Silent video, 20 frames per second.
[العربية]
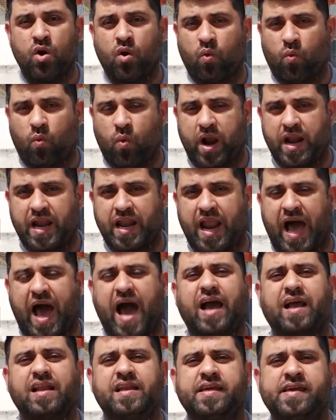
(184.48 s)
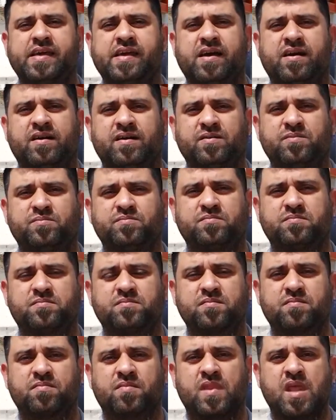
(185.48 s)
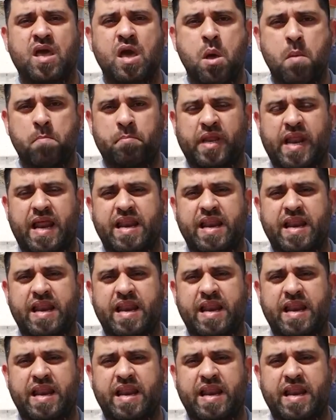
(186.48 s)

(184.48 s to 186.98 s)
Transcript: والعقلية من